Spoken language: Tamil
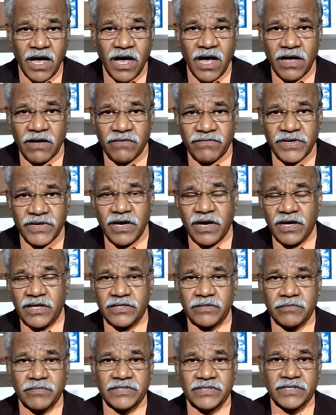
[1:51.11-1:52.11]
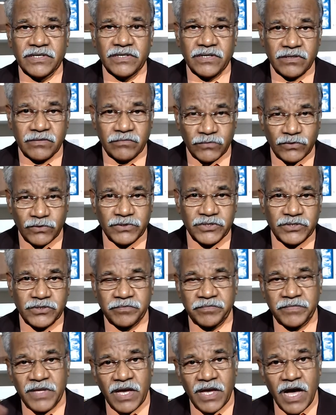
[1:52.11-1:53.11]
ஆவி ஆத்ம சரீரம்
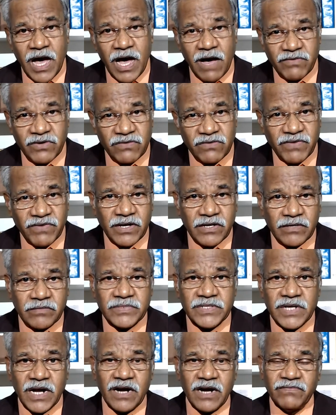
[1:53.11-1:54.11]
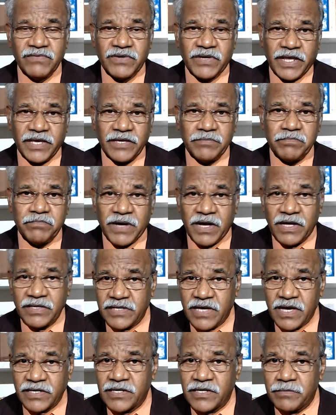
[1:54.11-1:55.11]
மூன்றும் அவர் வரும் நாள் வரை
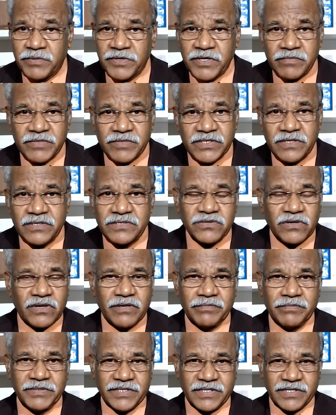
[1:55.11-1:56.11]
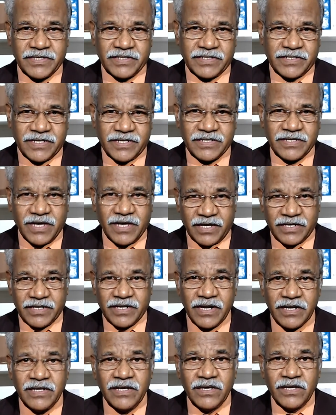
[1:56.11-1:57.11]
பாதுகாக்கப்படும் என்று சொல்லப்பட்டிருக்கிறது
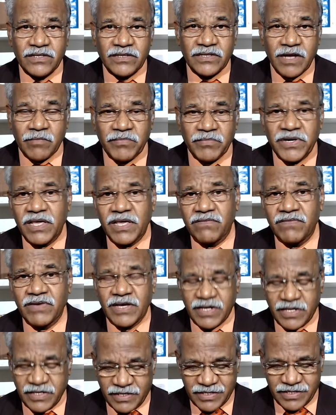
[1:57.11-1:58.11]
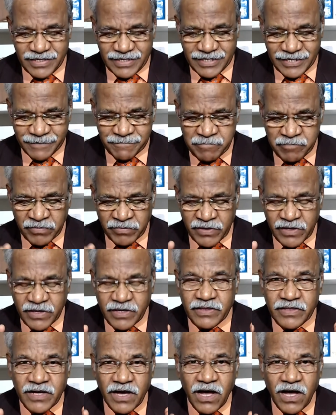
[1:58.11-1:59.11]
ஆனால் நம்முடைய வேலை என்ன
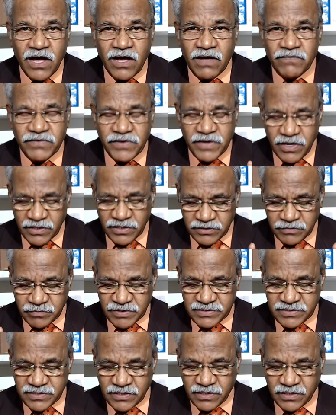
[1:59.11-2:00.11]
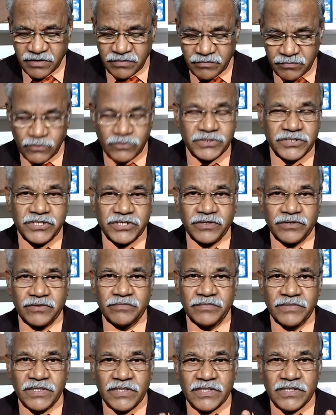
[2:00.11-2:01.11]
இந்த ஆவி ஆத்ம சரீரம்
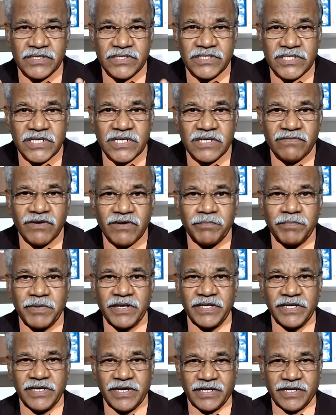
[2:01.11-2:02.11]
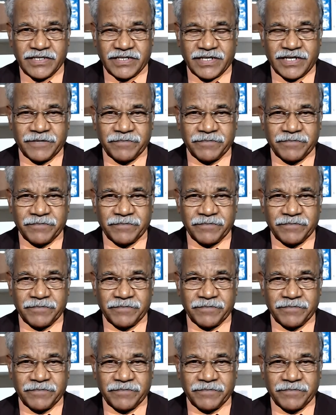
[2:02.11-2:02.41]
மூன்றையும் ஜீவ பலியாக